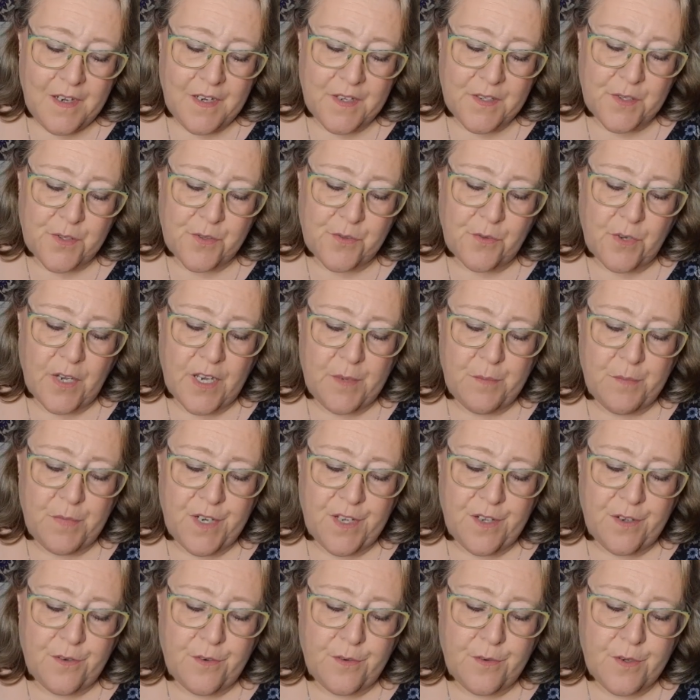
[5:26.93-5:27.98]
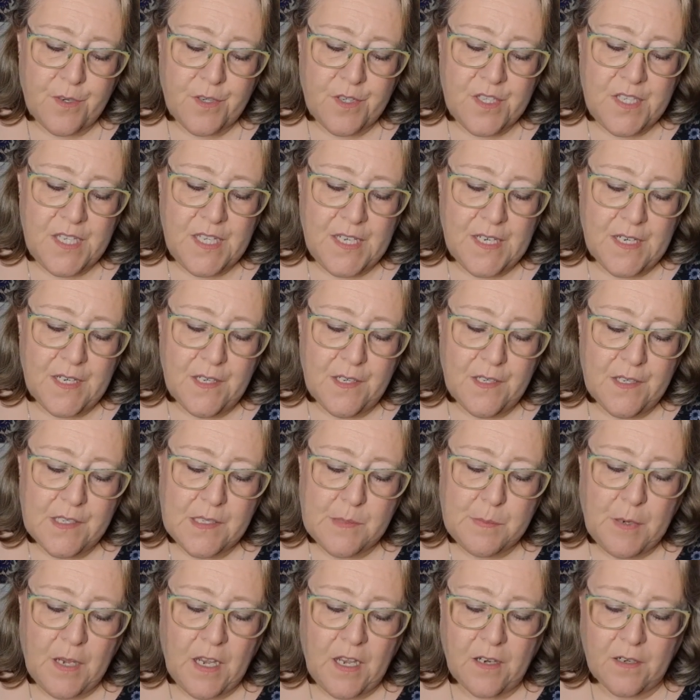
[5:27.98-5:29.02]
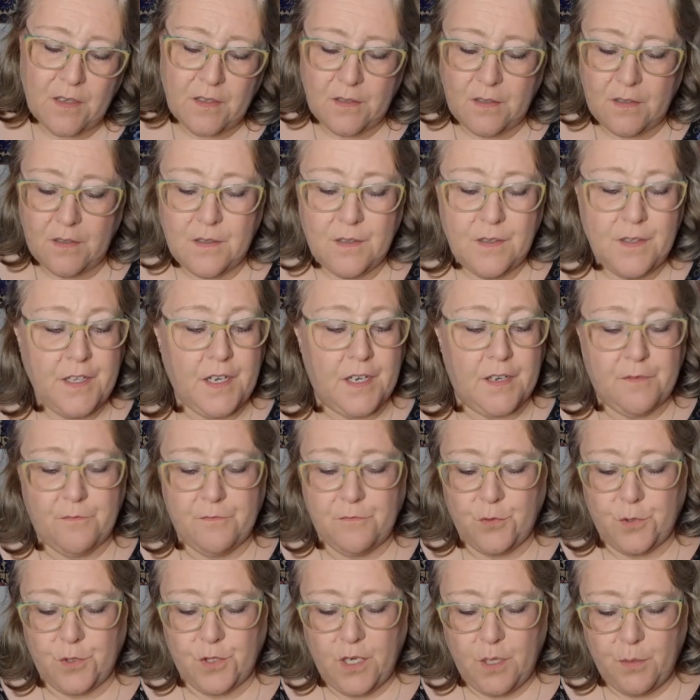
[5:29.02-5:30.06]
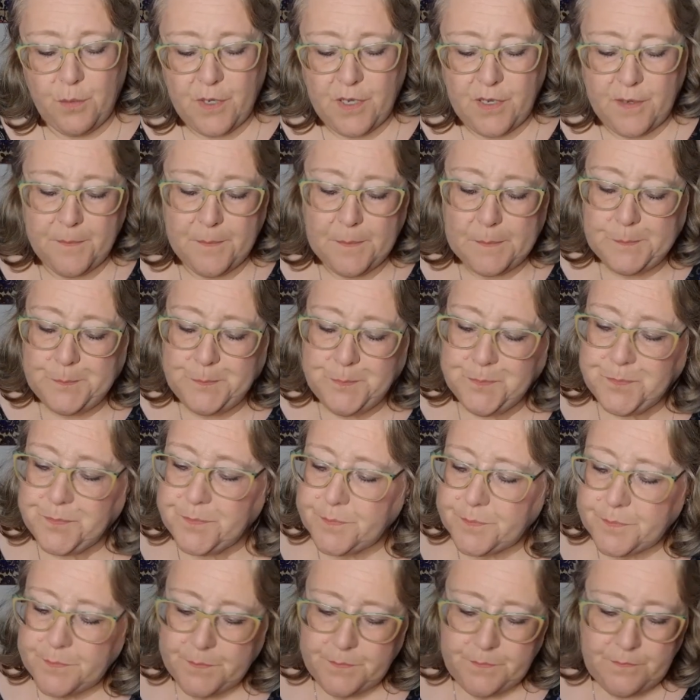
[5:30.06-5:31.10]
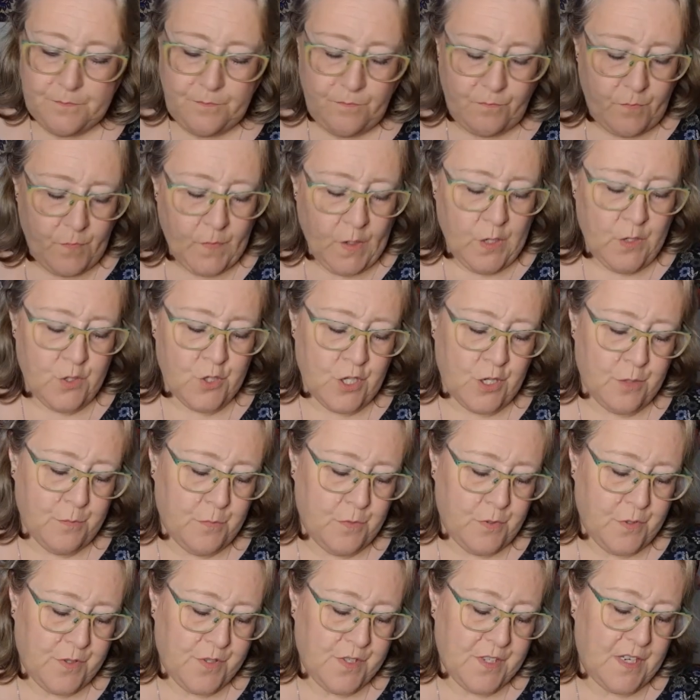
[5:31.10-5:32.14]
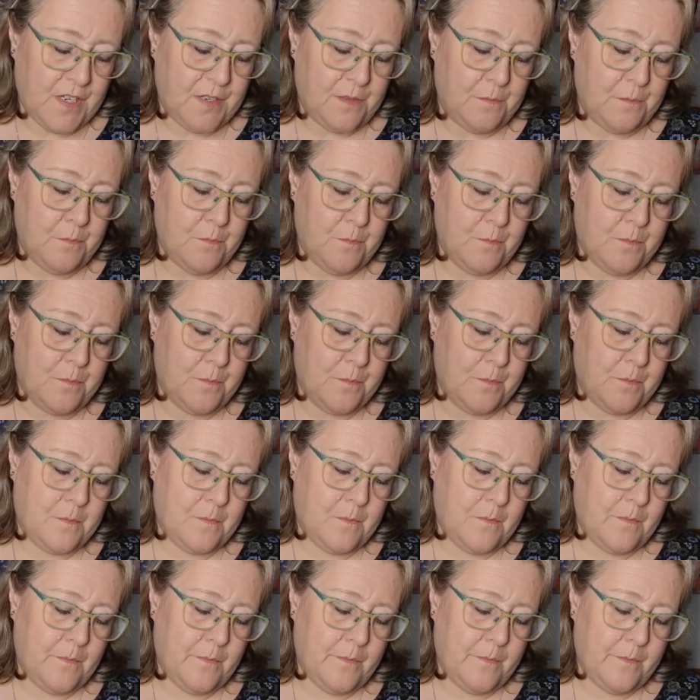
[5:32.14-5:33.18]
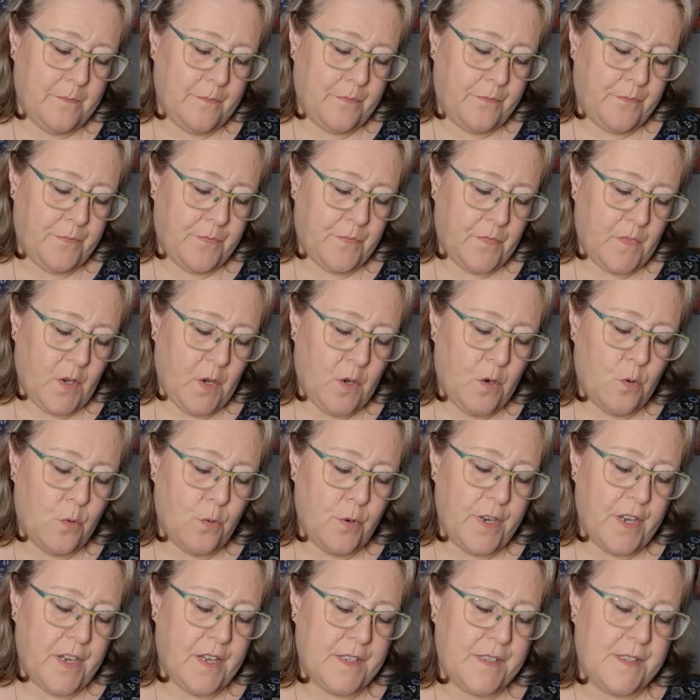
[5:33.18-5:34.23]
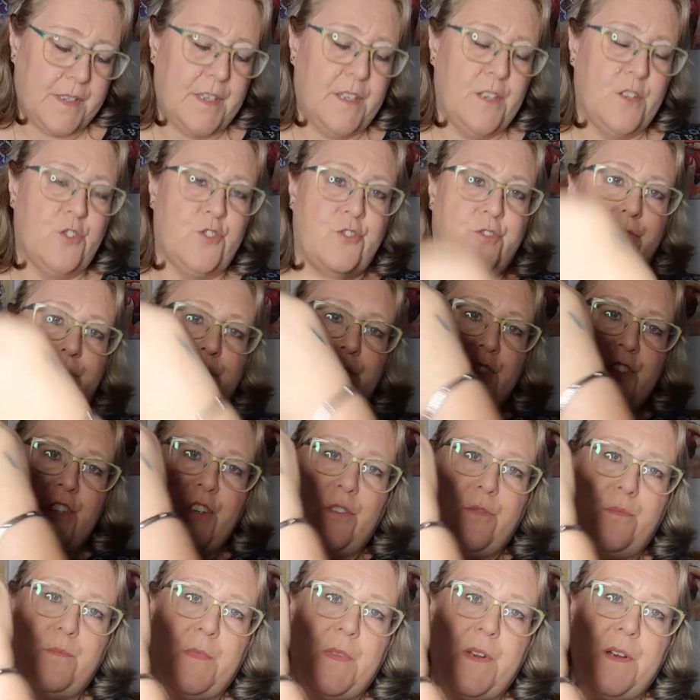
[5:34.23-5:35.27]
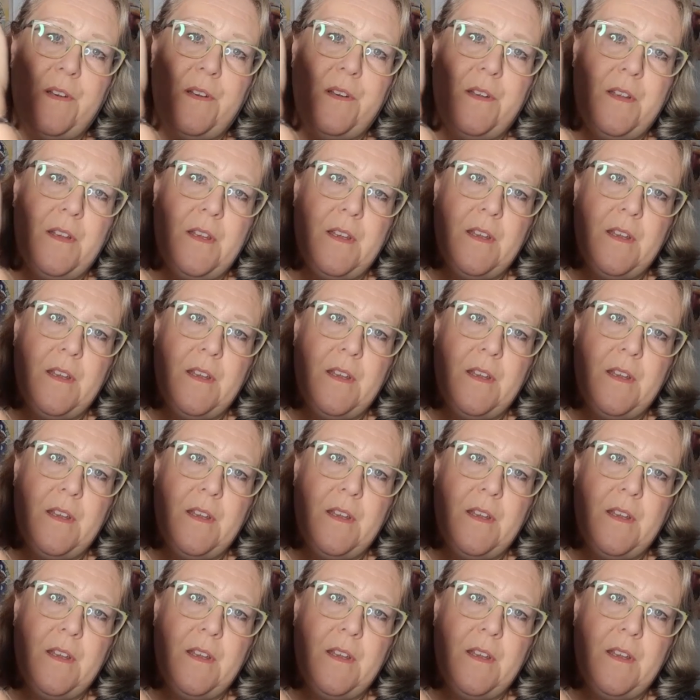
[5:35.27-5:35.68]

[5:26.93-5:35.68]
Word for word: Also so ein Blau. Teal Sparkle. Ja, wunderbar. Schauen wir uns an. Oh ja, sehr schön. Schaut mal.